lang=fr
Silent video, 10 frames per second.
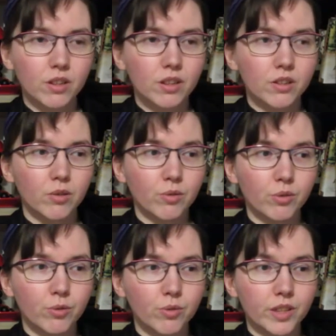Et,
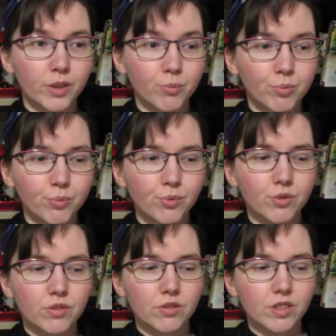en
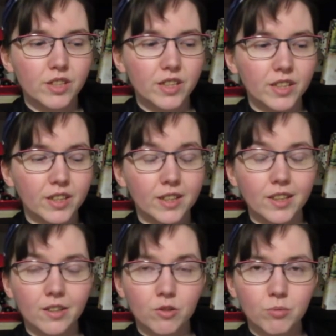plus, j'ai
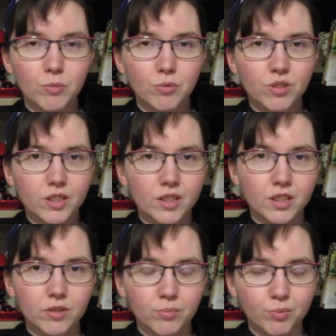écrit énormément
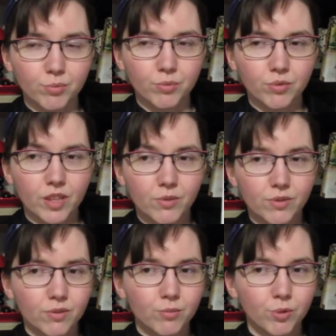d'idées pour la
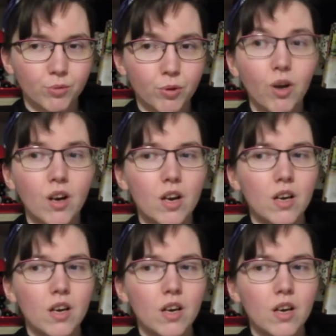suite de mon roman.